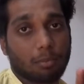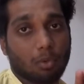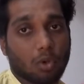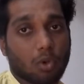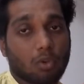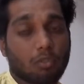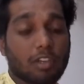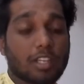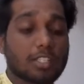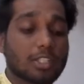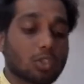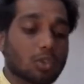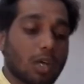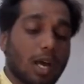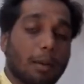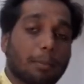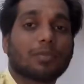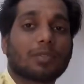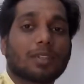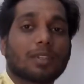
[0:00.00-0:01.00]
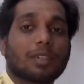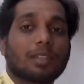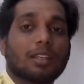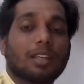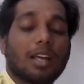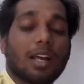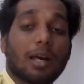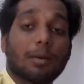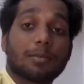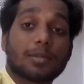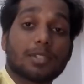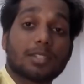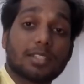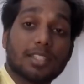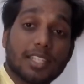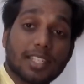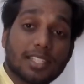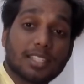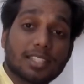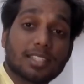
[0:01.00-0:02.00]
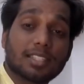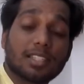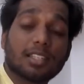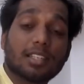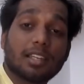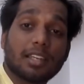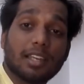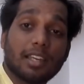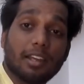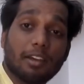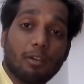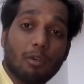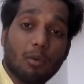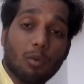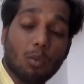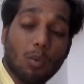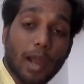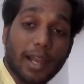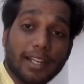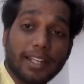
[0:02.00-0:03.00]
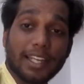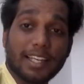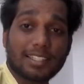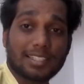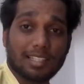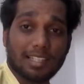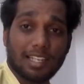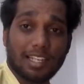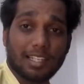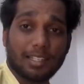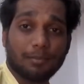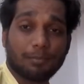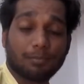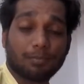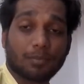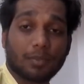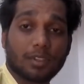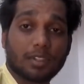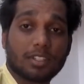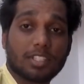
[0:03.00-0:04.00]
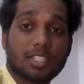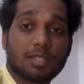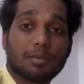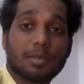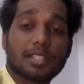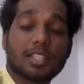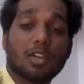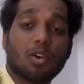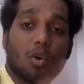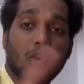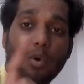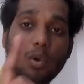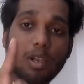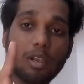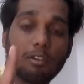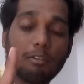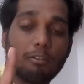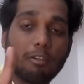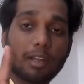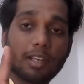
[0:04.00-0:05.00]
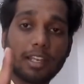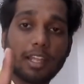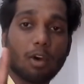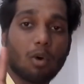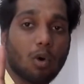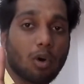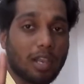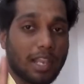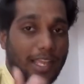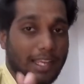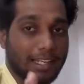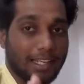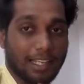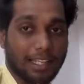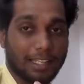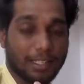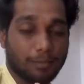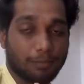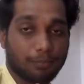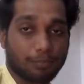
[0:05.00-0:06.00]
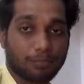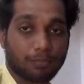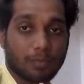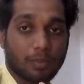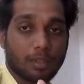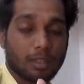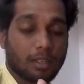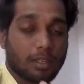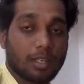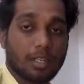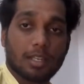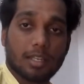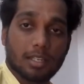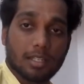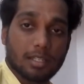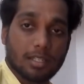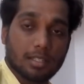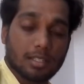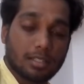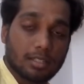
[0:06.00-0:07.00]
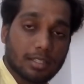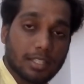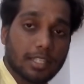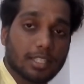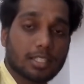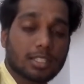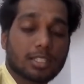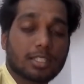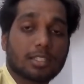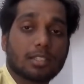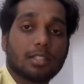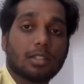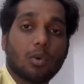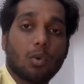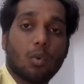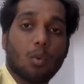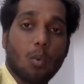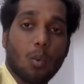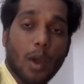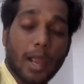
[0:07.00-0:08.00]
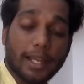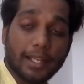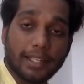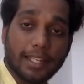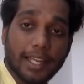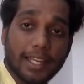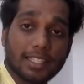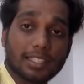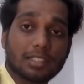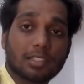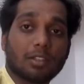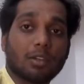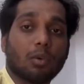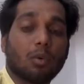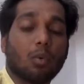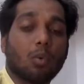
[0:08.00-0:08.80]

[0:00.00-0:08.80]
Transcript: हैं आप नॉन वेज तो आप आप सिक्स वाइट एग्स लें जिसमें से होल वन होल एग लें सिक्स वाइट एग्स